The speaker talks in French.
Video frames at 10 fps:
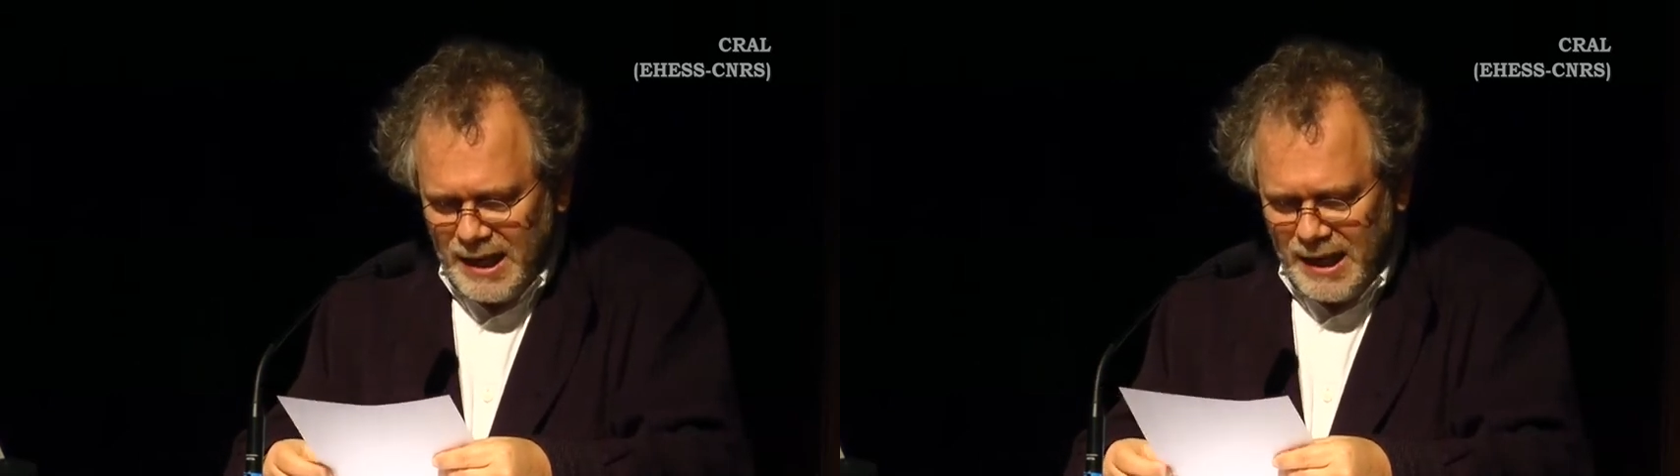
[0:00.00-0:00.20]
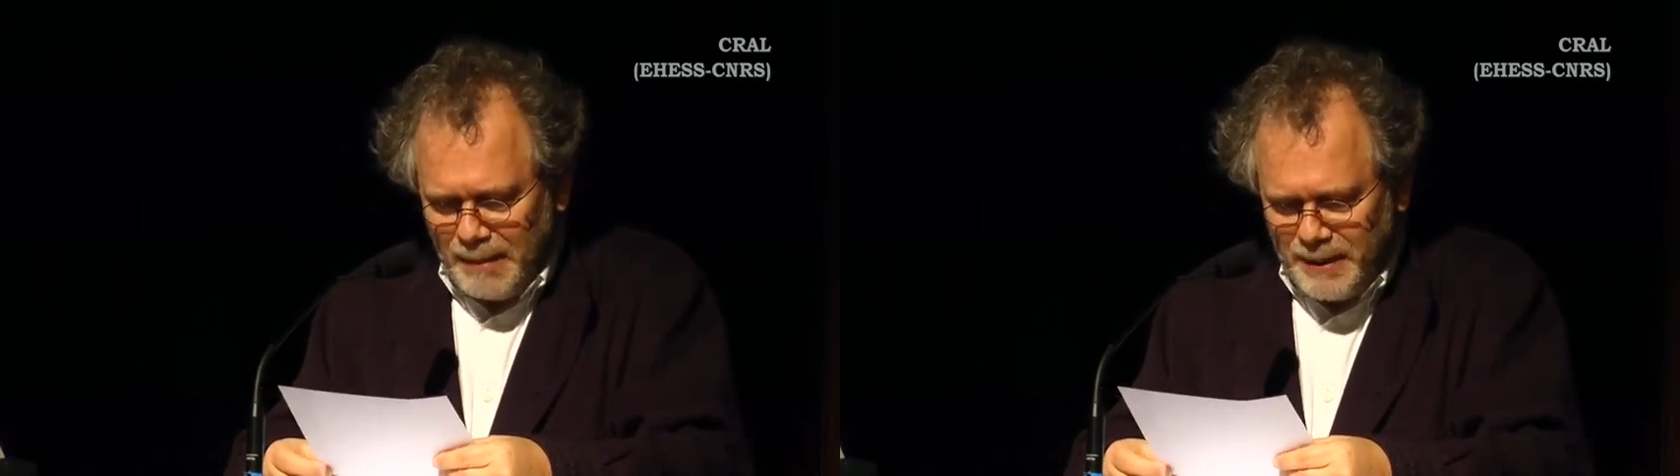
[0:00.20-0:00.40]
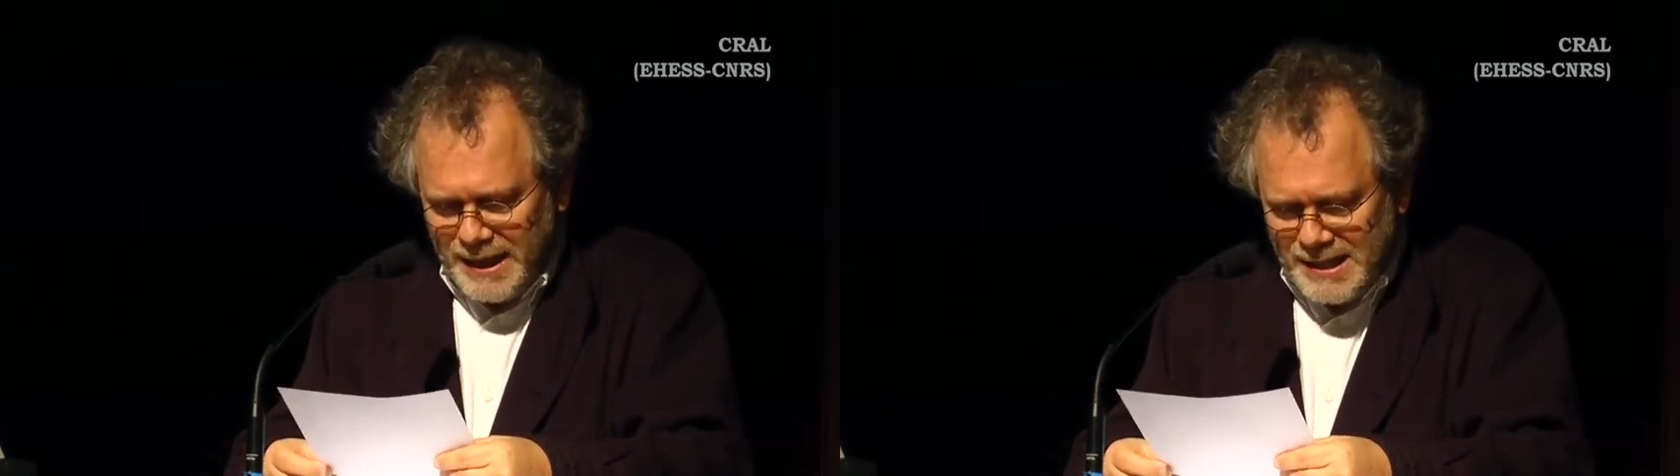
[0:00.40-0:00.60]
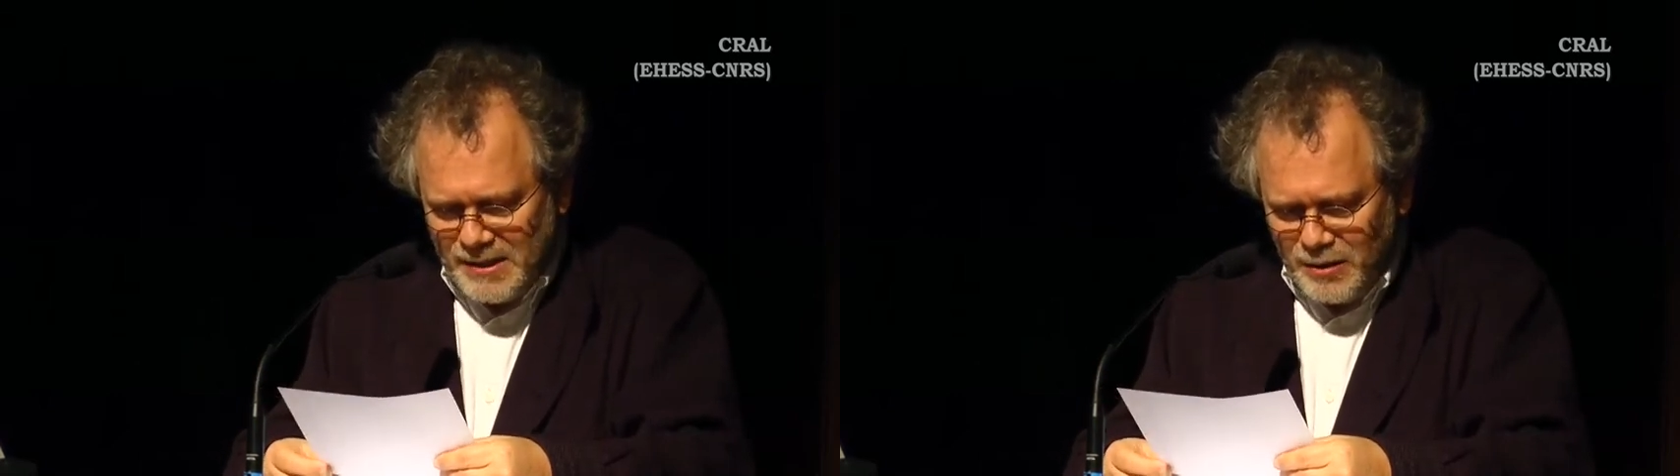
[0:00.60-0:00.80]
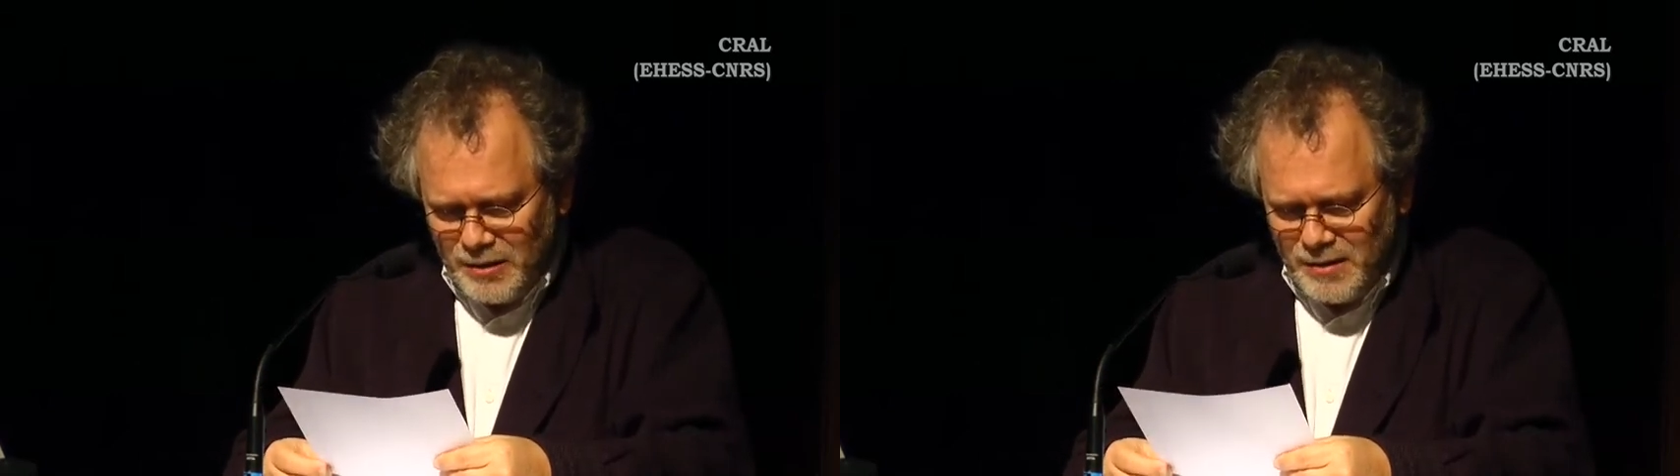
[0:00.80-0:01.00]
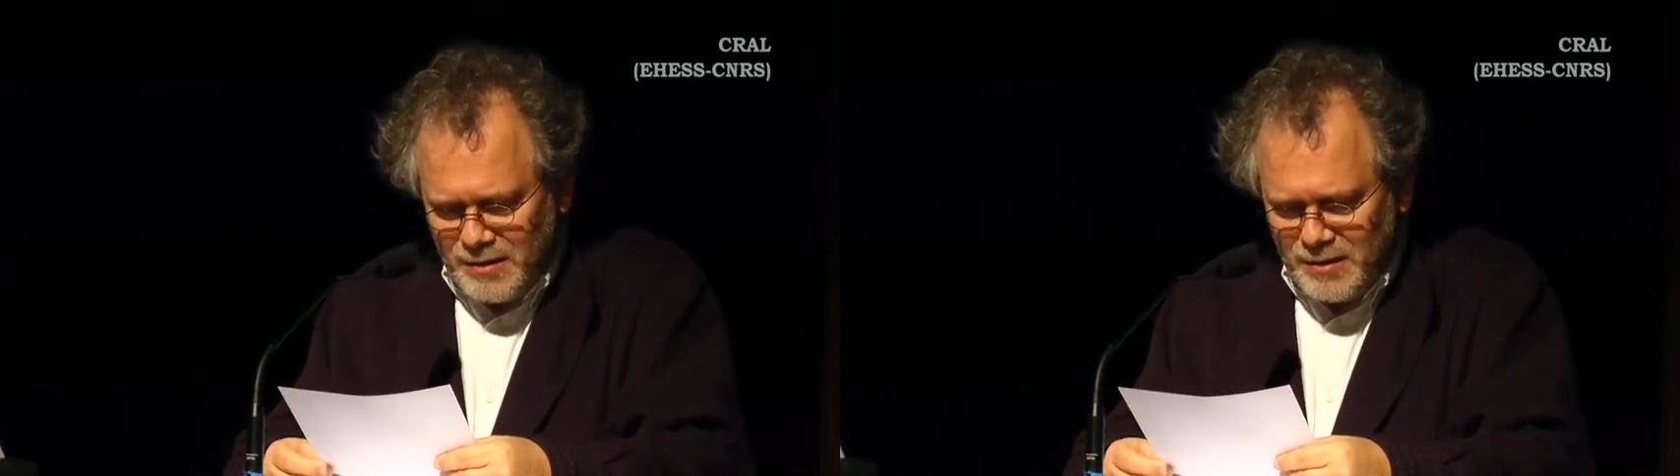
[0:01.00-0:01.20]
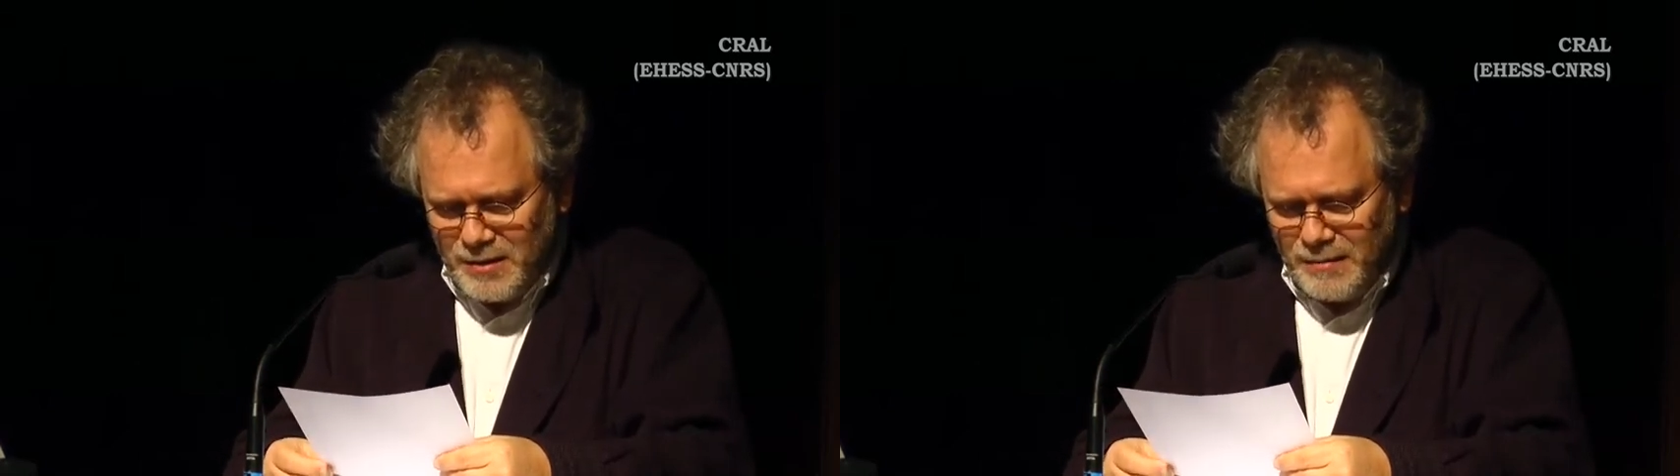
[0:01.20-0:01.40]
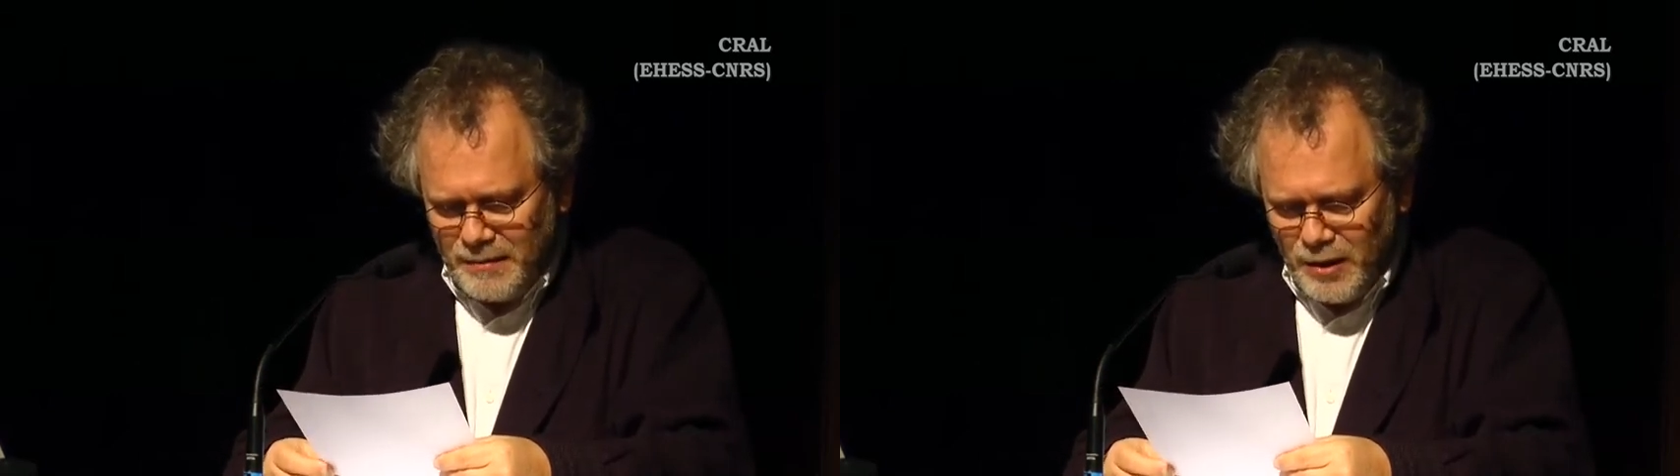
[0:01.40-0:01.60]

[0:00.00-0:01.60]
la présence